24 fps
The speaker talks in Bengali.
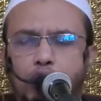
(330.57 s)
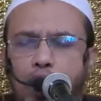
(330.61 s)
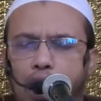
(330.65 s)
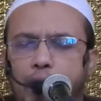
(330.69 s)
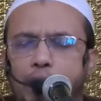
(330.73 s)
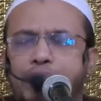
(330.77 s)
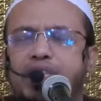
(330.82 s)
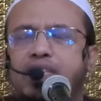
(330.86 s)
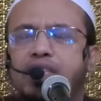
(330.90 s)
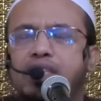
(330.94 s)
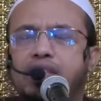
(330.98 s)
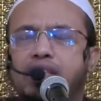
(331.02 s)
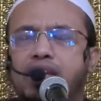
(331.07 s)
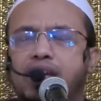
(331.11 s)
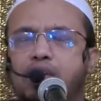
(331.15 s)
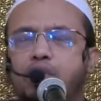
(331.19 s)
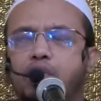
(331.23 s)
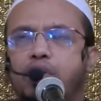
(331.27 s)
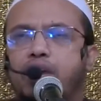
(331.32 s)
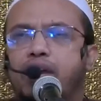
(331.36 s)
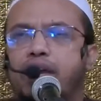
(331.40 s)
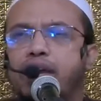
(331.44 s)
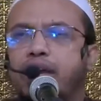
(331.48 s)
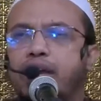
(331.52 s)
তো আমি চিন্তা
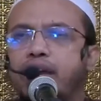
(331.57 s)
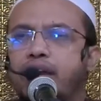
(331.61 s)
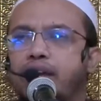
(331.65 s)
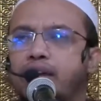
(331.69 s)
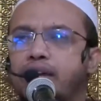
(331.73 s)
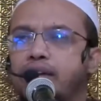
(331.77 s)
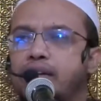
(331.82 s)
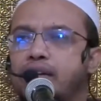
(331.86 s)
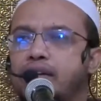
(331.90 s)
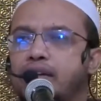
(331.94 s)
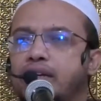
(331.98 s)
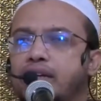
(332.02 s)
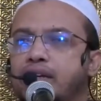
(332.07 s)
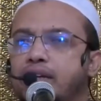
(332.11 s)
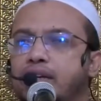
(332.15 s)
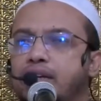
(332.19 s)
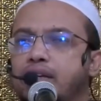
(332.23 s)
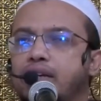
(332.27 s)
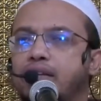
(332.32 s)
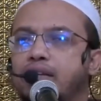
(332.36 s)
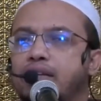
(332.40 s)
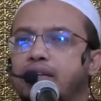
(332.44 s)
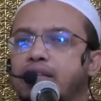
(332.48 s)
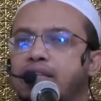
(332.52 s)
করে
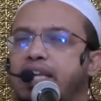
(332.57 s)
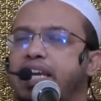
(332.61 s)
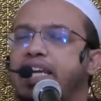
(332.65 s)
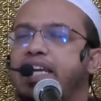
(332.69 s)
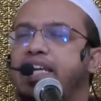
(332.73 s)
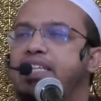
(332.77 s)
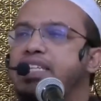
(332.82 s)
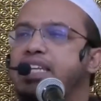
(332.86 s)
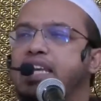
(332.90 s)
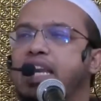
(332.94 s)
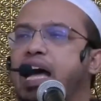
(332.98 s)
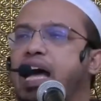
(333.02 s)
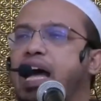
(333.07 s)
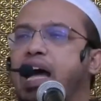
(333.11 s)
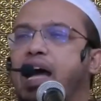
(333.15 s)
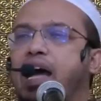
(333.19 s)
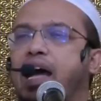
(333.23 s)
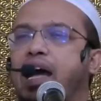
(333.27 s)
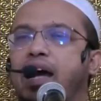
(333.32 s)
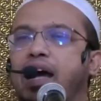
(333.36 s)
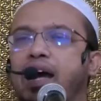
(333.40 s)
দেখি যে না